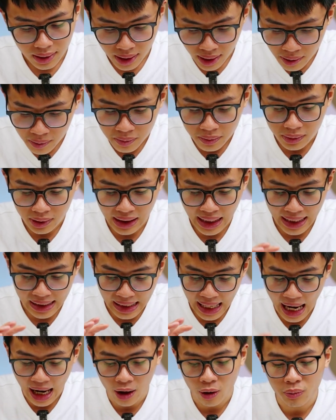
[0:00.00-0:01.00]
nhưng ngày
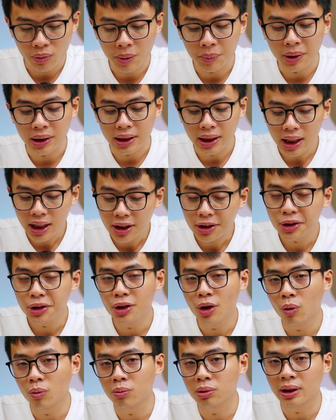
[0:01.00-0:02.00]
nào mà mình ít
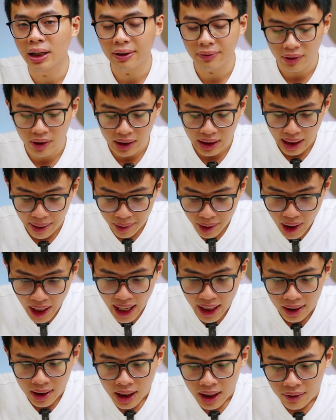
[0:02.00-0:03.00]
dùng cái phần
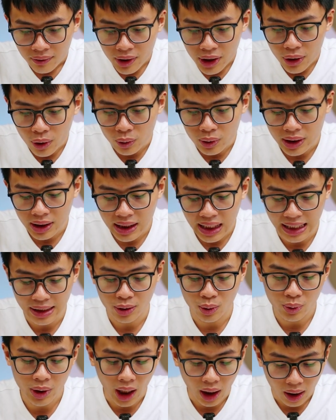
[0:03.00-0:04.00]
camera, ví dụ như
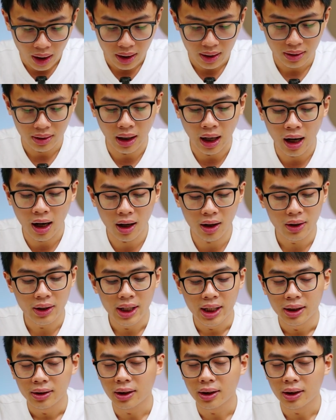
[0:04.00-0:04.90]
ngày chủ nhật đó,